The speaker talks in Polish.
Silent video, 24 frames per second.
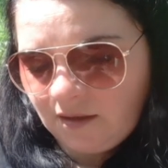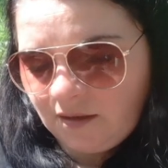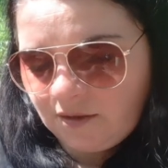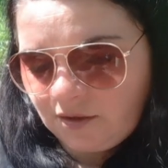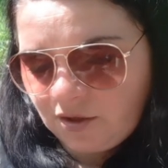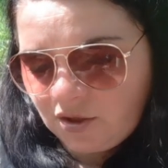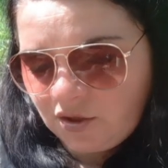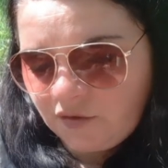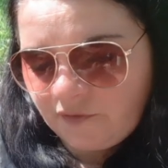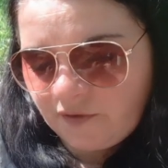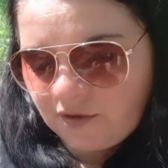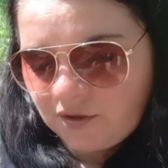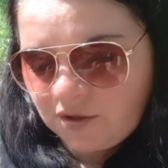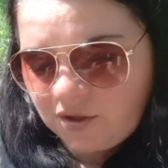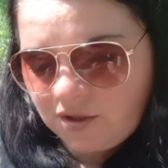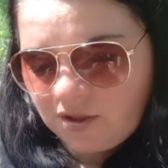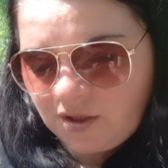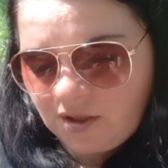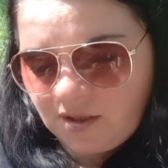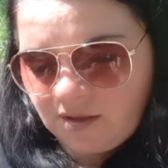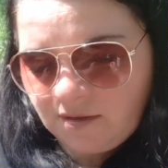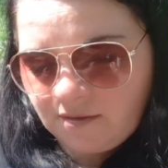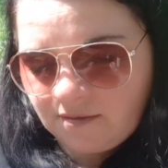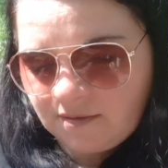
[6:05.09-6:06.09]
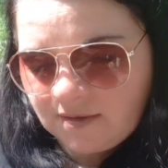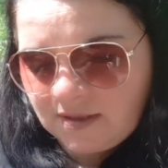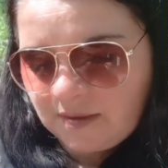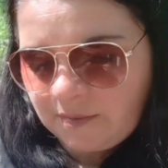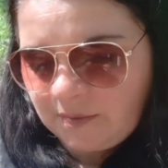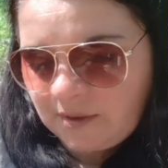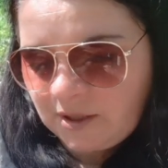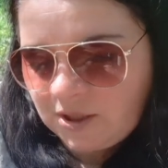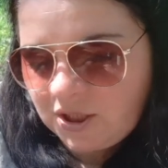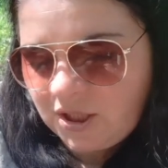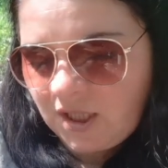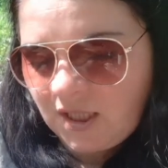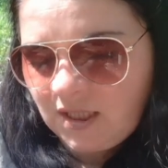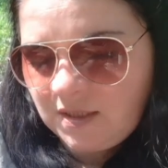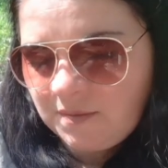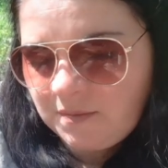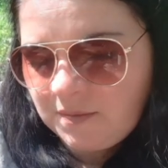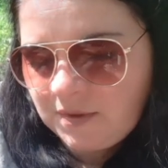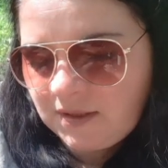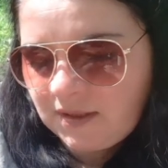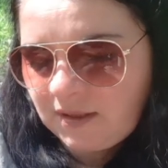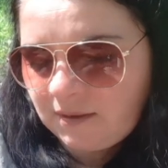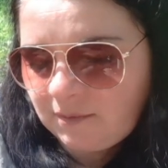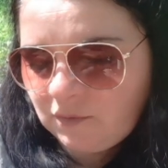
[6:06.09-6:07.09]
Też właśnie zapraszali
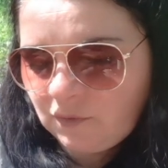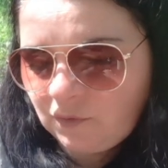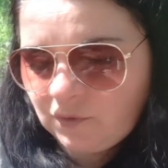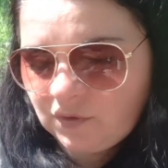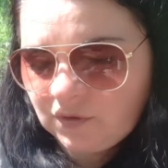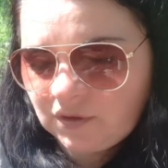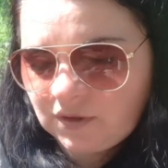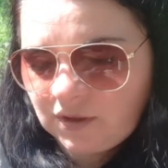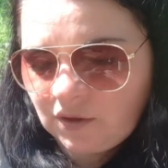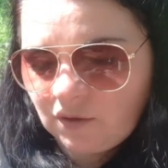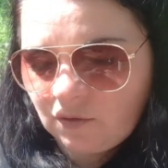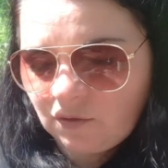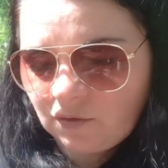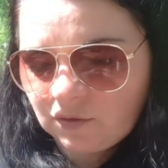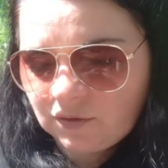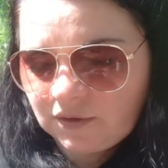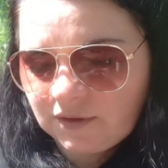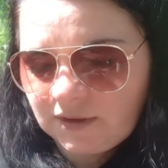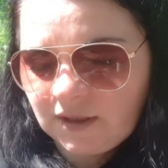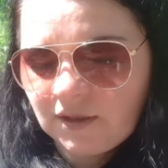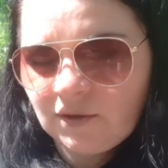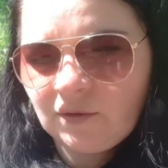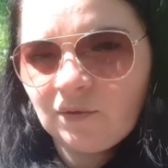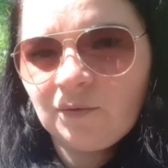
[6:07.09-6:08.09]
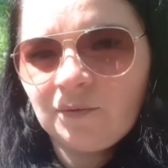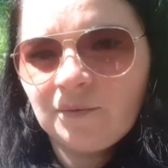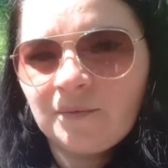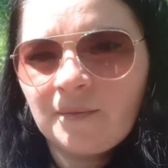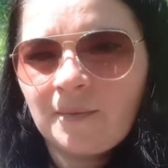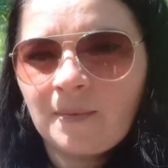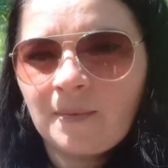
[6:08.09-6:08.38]
mnie tam do tego hotelu.